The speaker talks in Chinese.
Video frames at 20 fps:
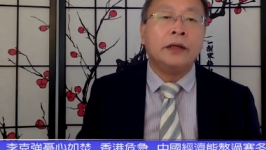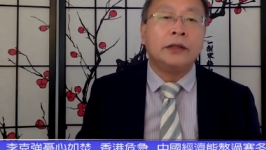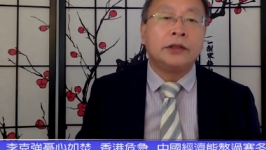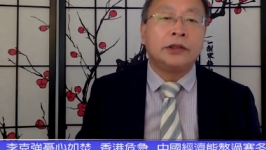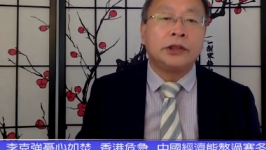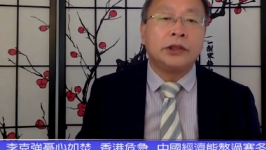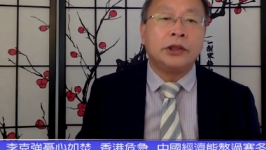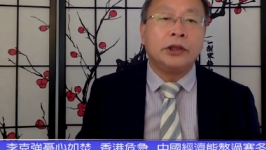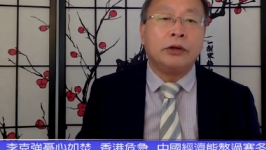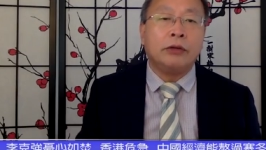
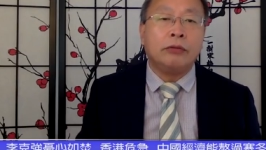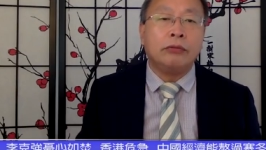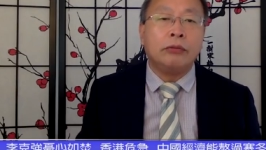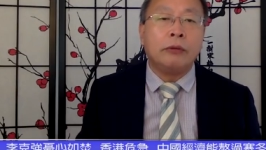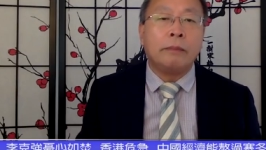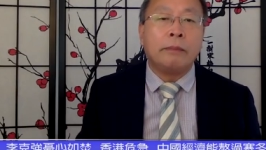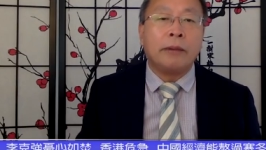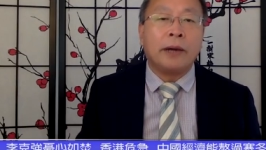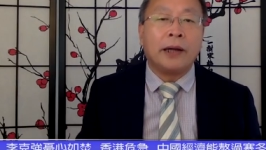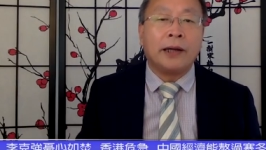只有
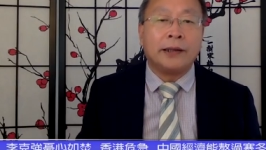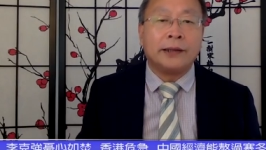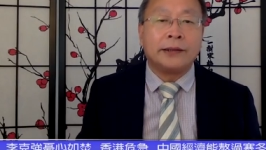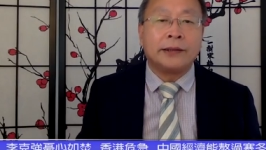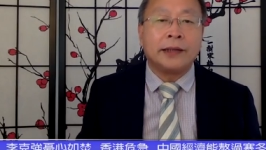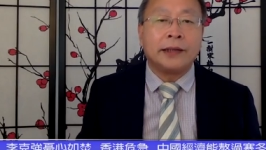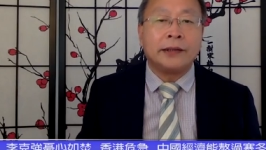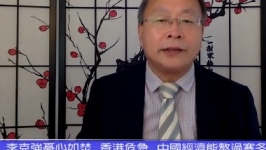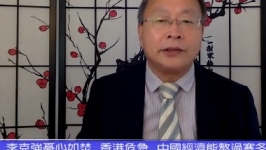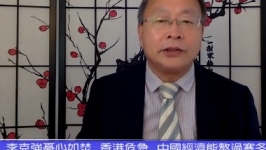五百
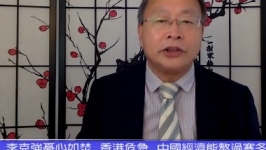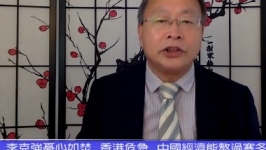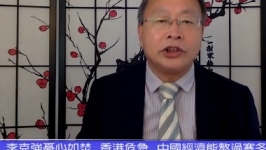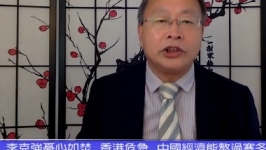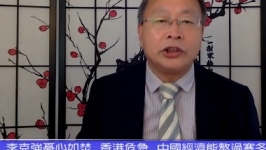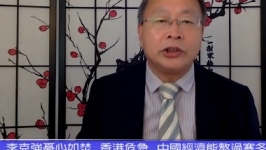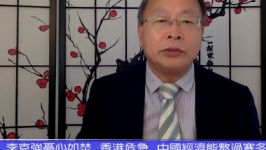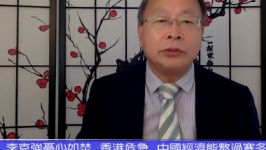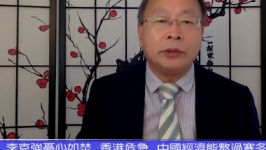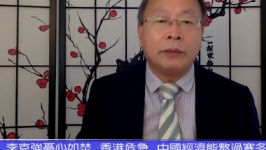三十
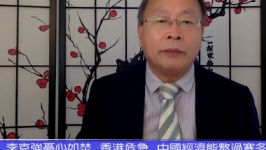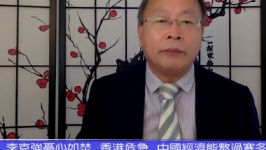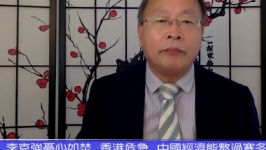七元。